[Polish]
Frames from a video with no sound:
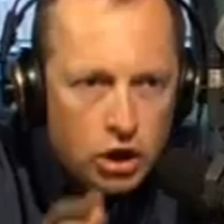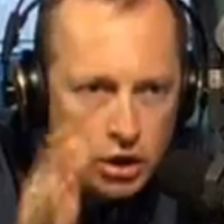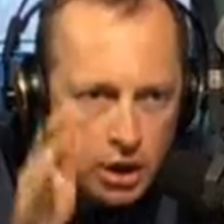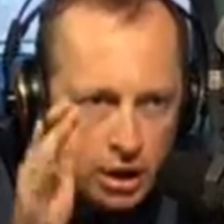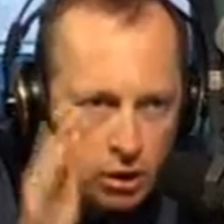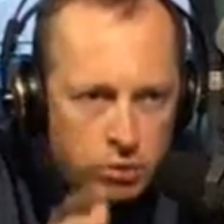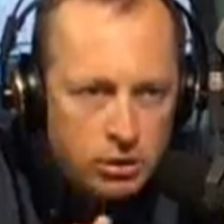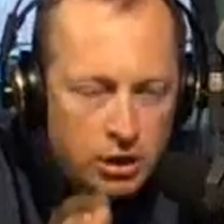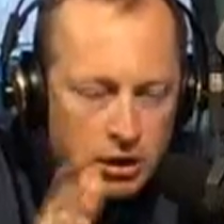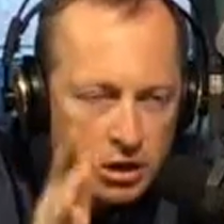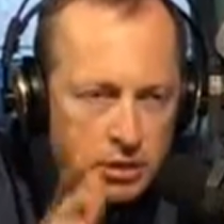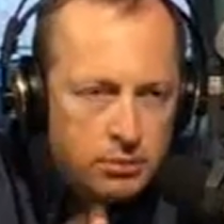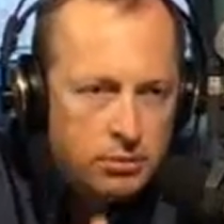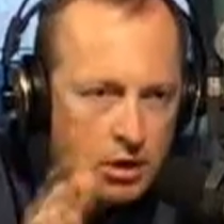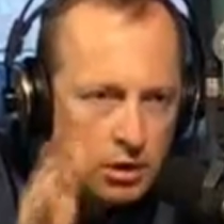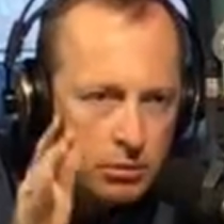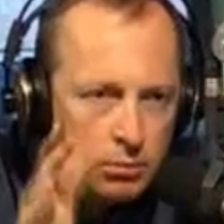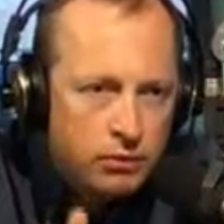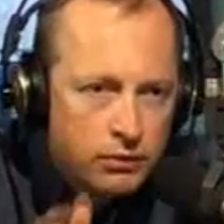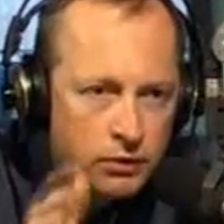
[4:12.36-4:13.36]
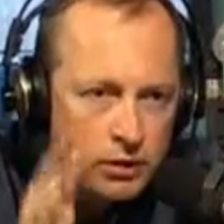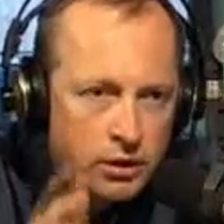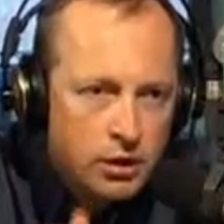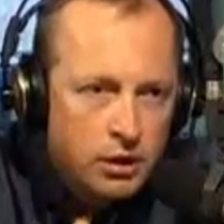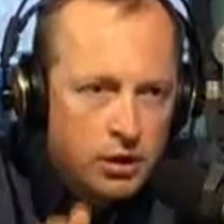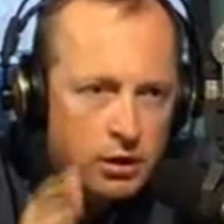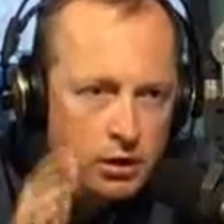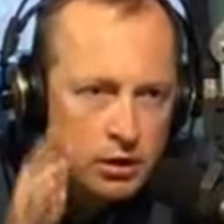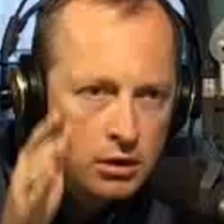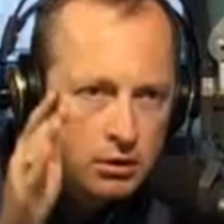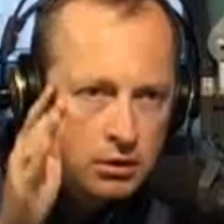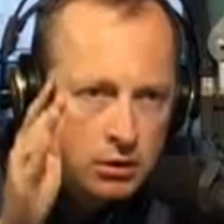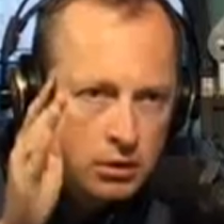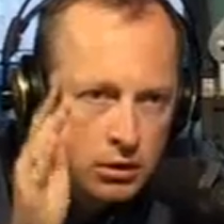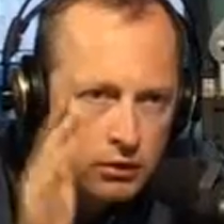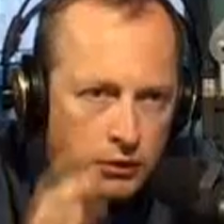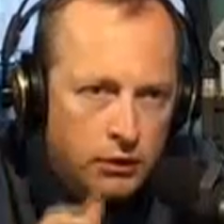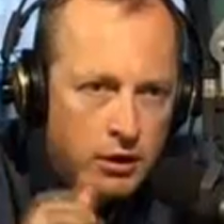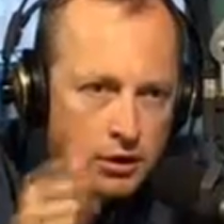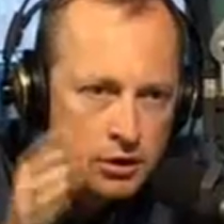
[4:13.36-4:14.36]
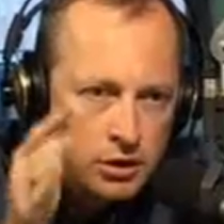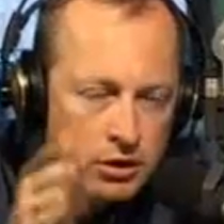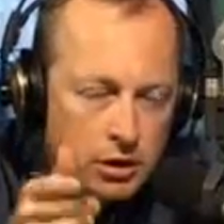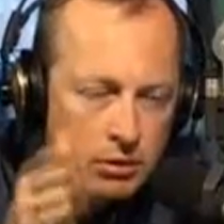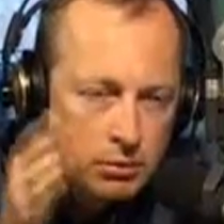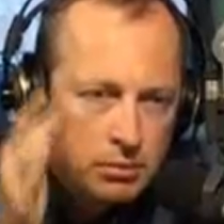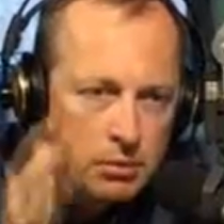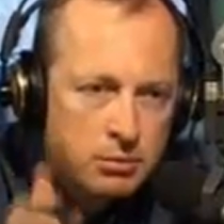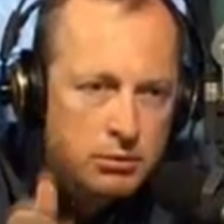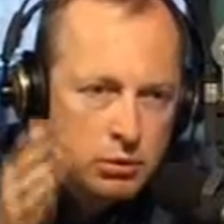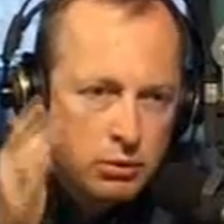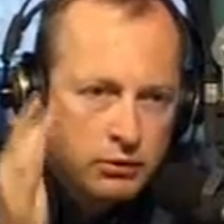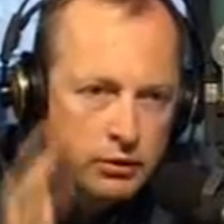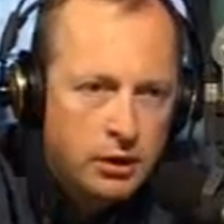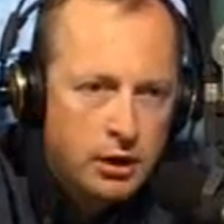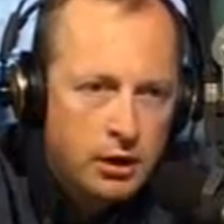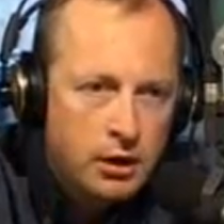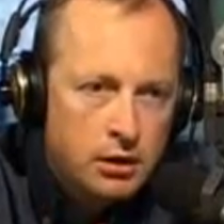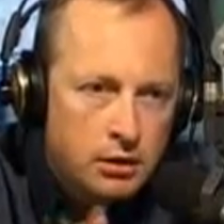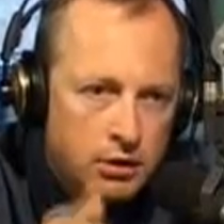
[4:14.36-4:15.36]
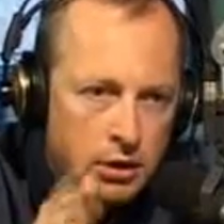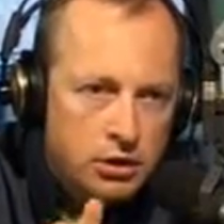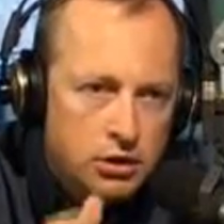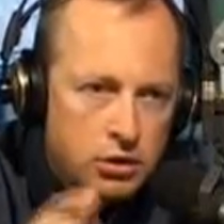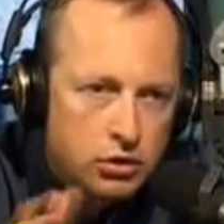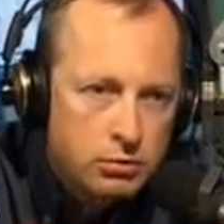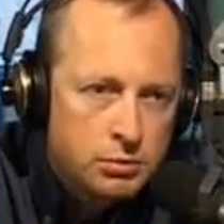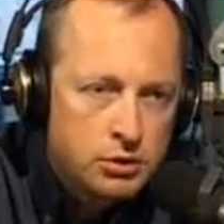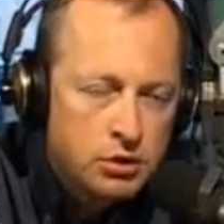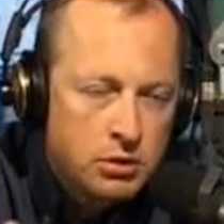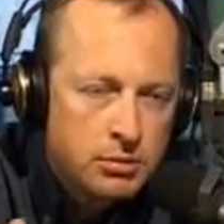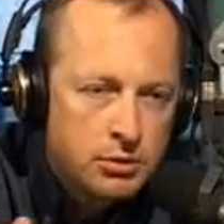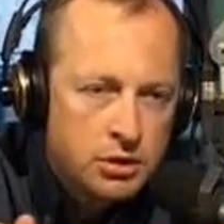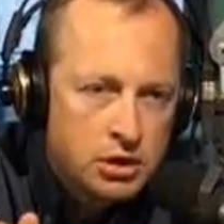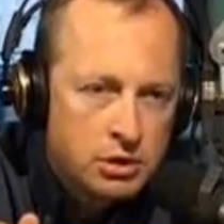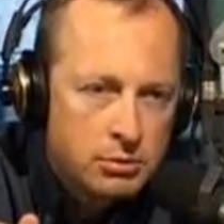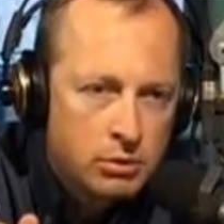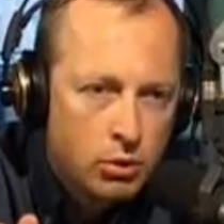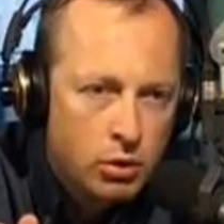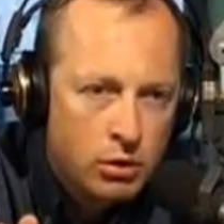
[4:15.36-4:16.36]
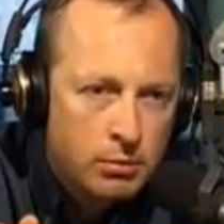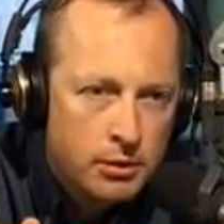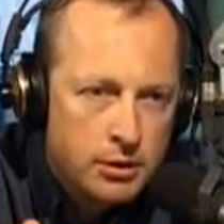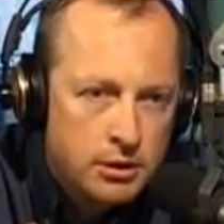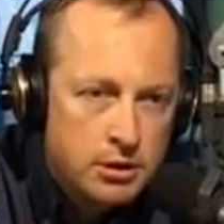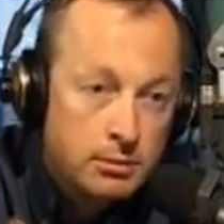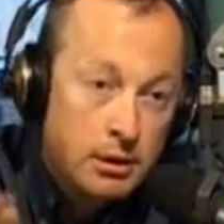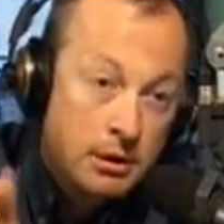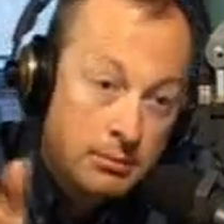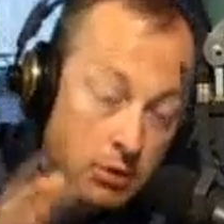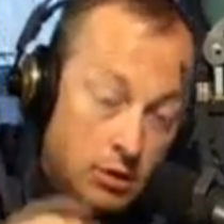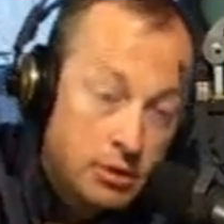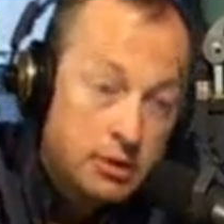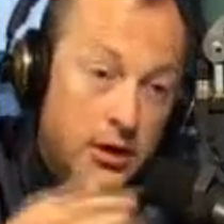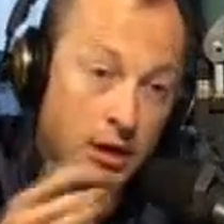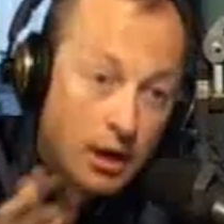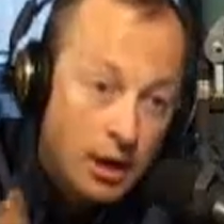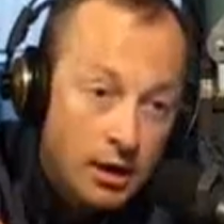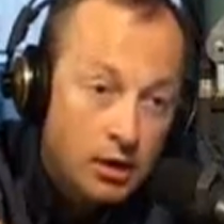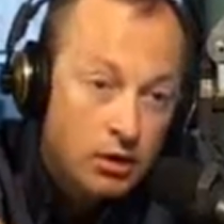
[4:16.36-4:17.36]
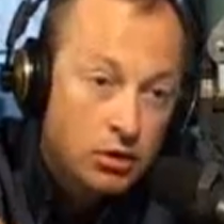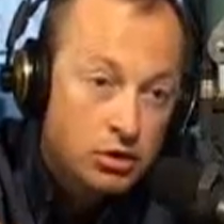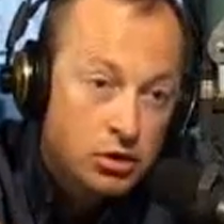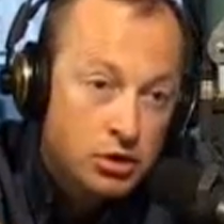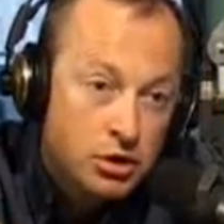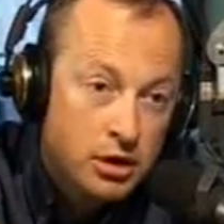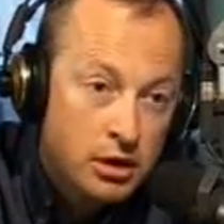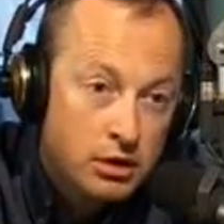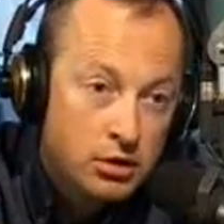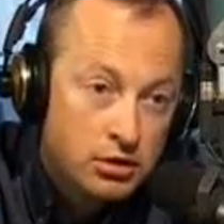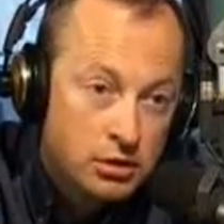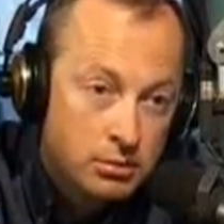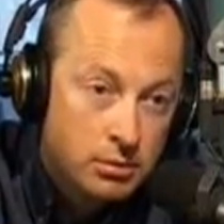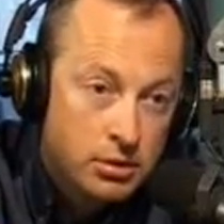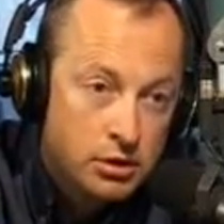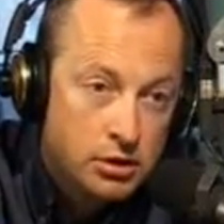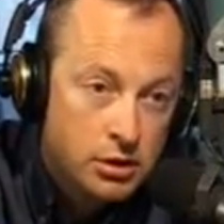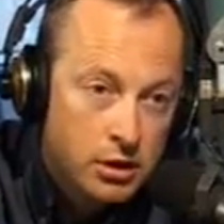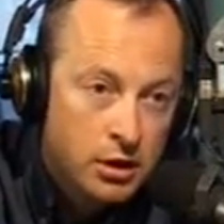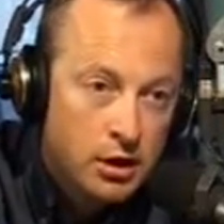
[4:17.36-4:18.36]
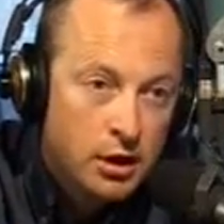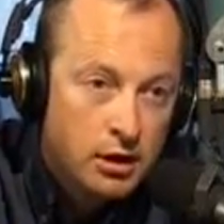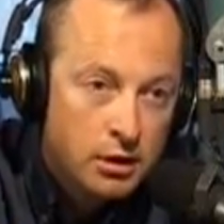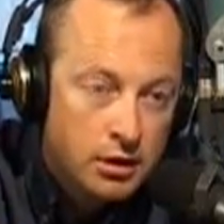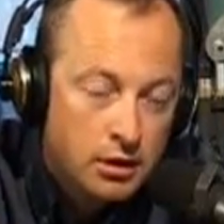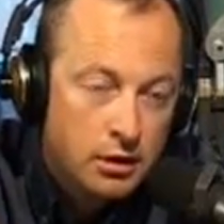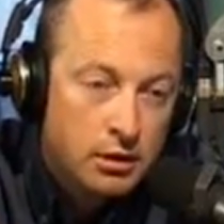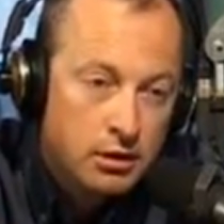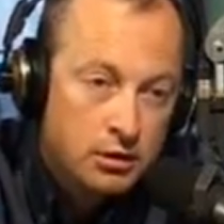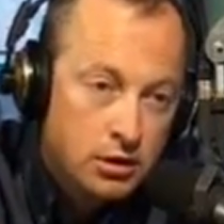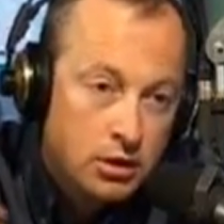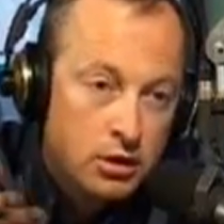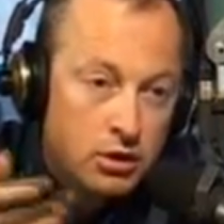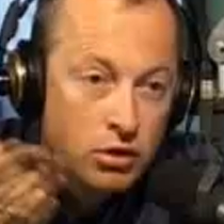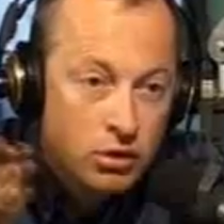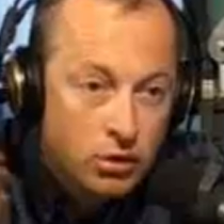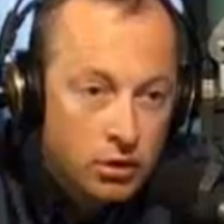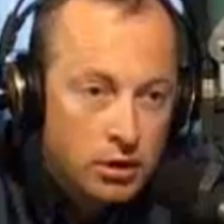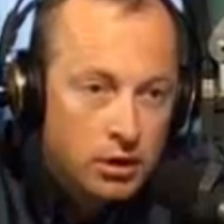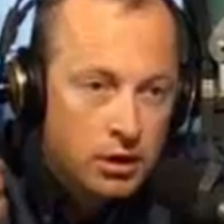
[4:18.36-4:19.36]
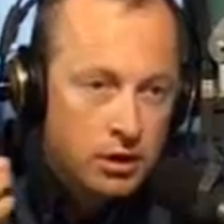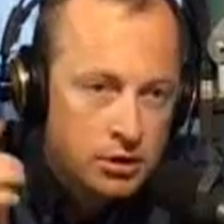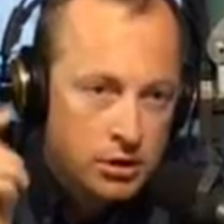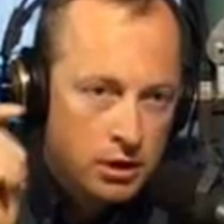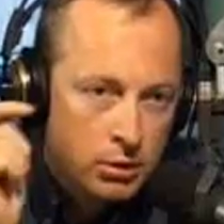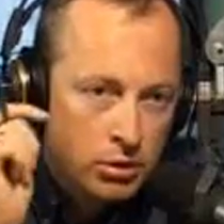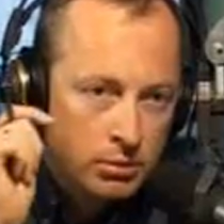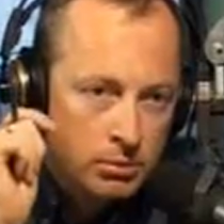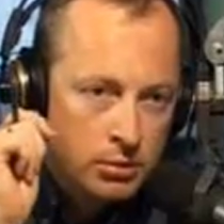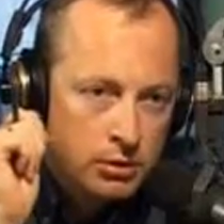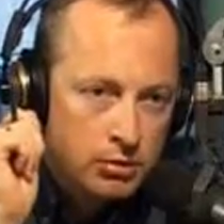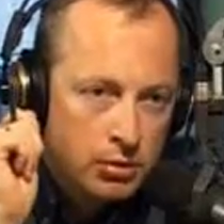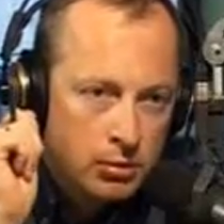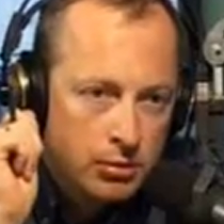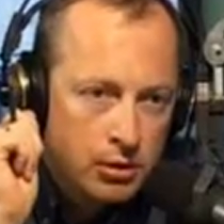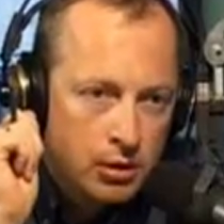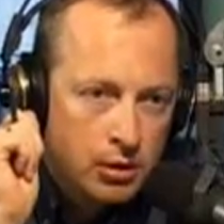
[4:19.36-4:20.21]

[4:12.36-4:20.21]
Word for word: Danuta Hibner mówi tej e, ofercie, temu pomysłowi tak, nie chce już być komisarzem europejskim. Albo chce, ale godzi się na to, że będzie e, tylko i aż europosłem.